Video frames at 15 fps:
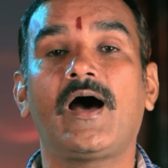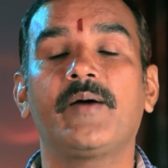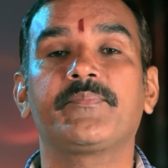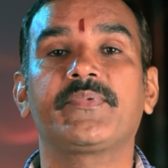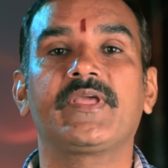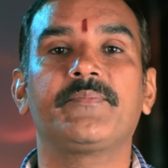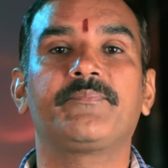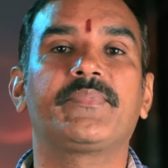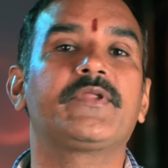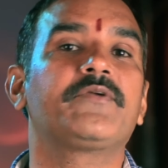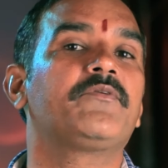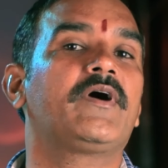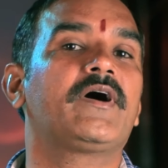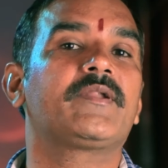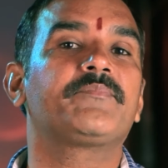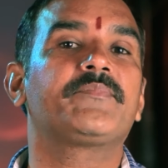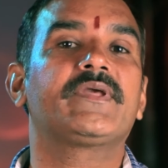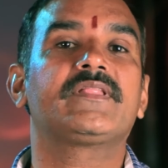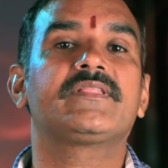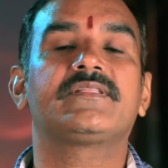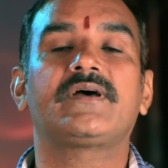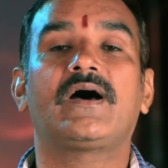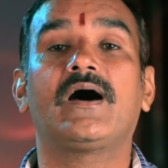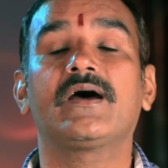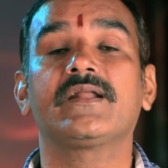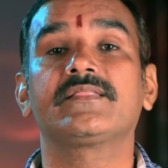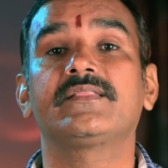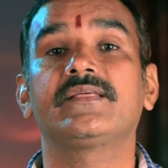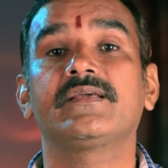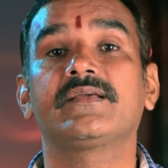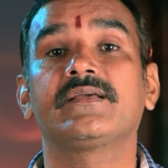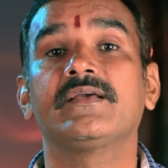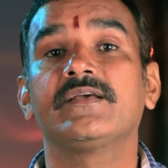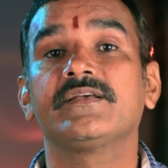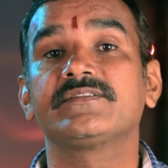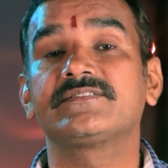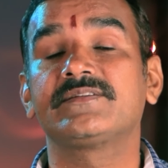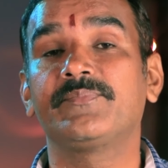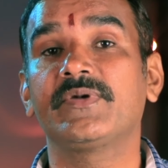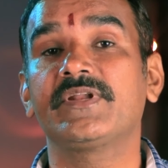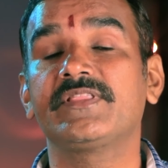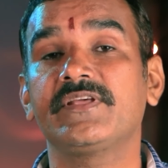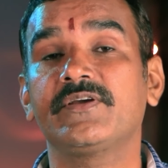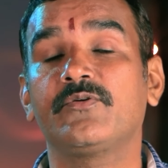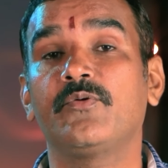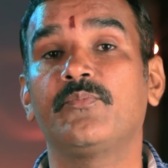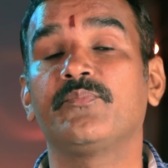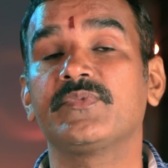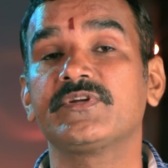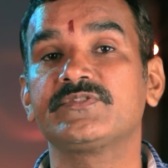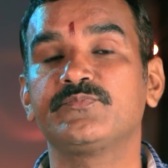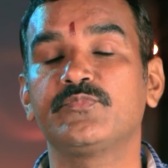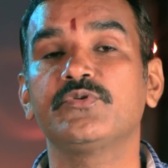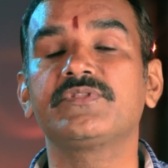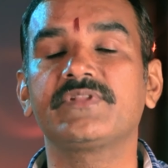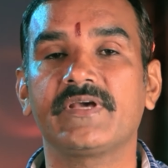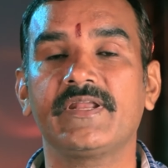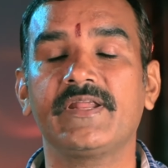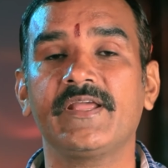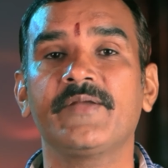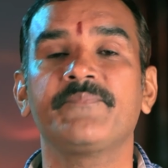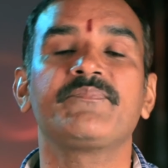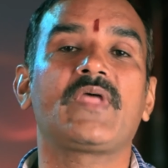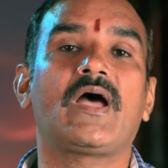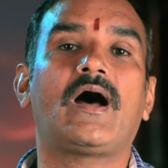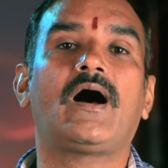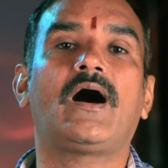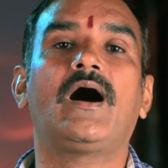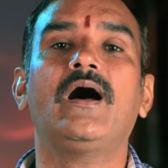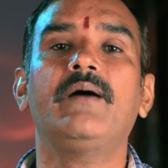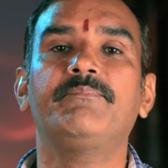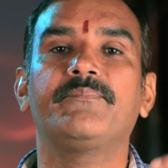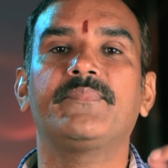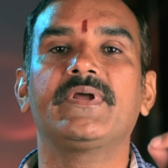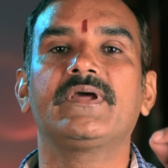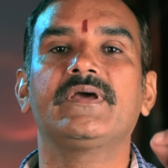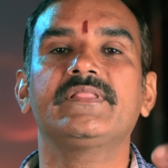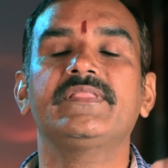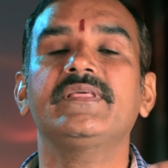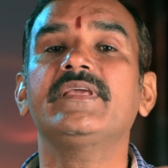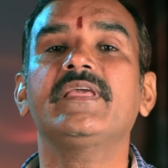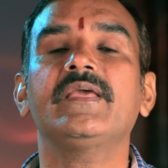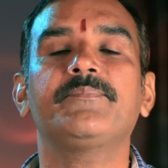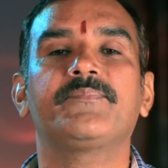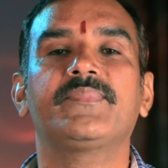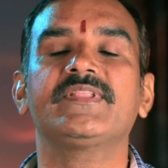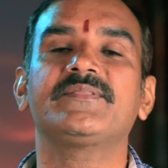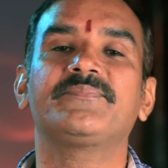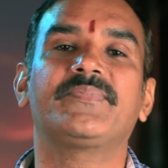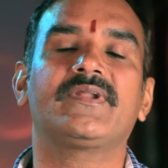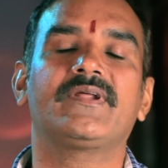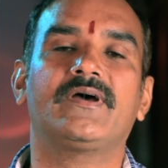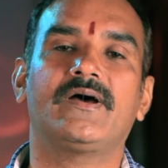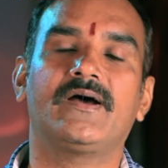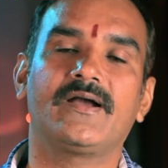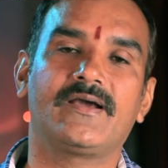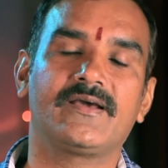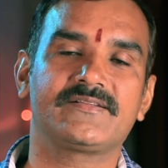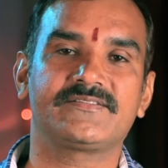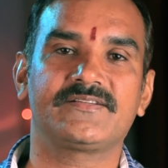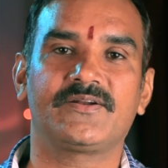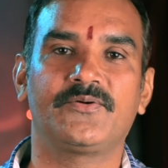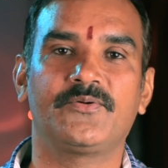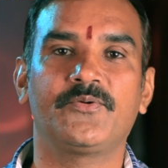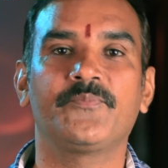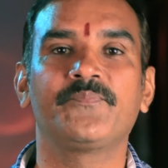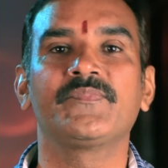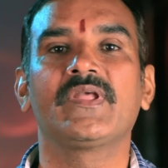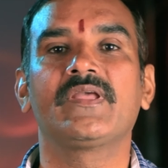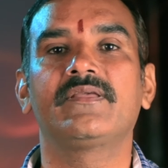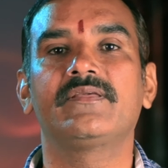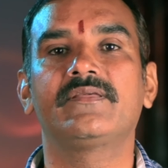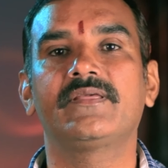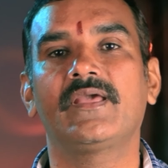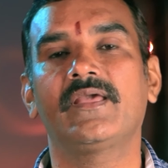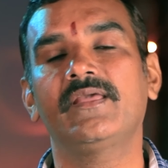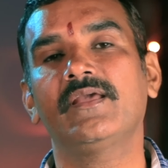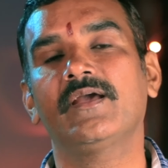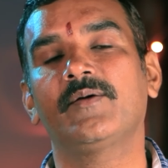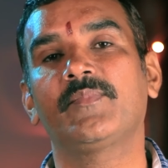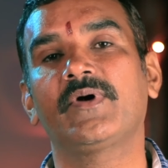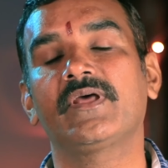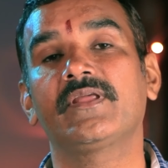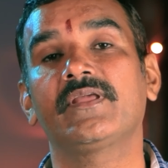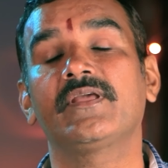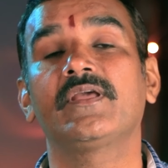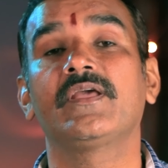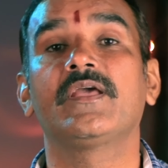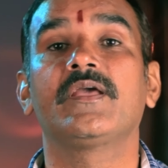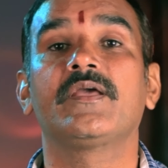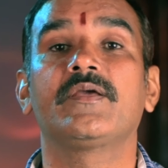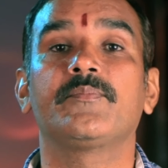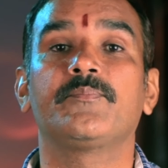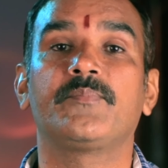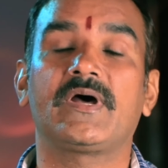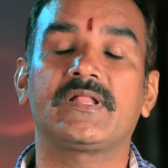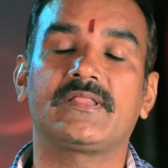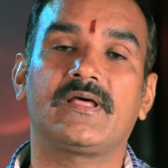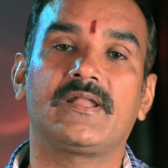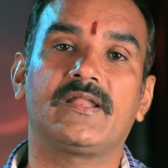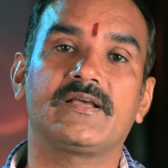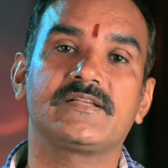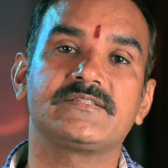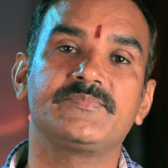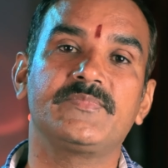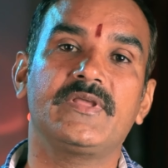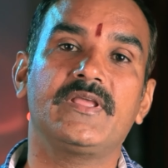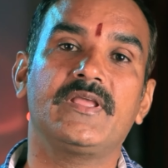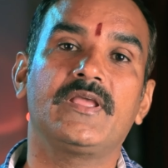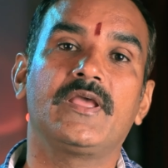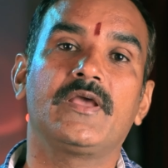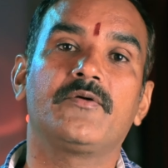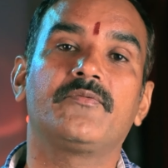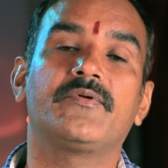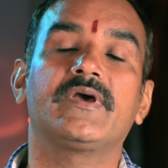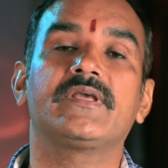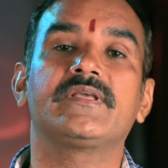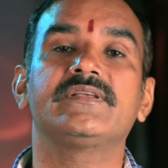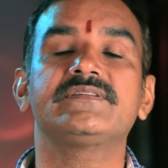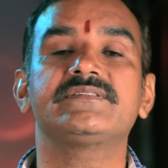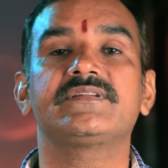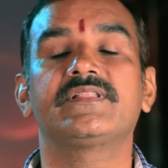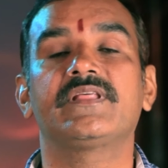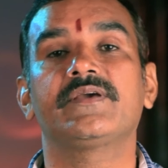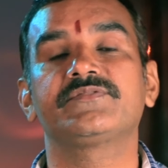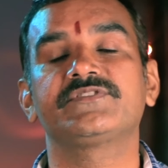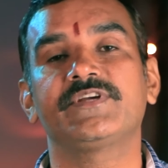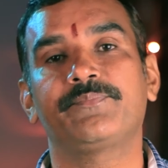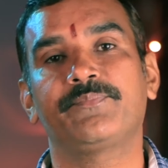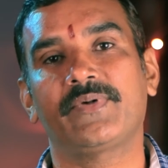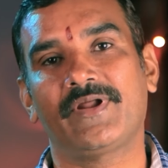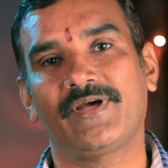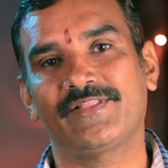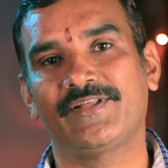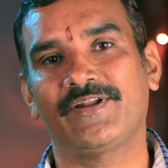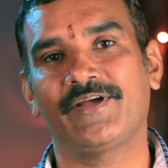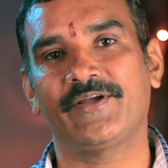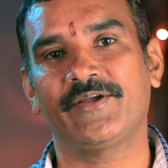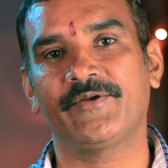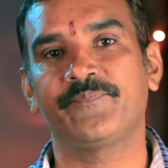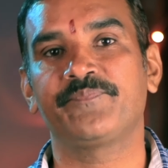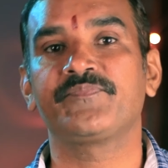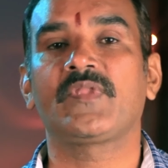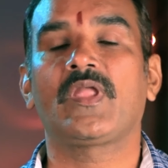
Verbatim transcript: आपके परिवार में आर्थिक समृद्धि को मजबूत करे आप प्रगति के पथ पर अग्रसर हों यही हमारी माता लक्ष्मी व इष्ट देव से प्रार्थना है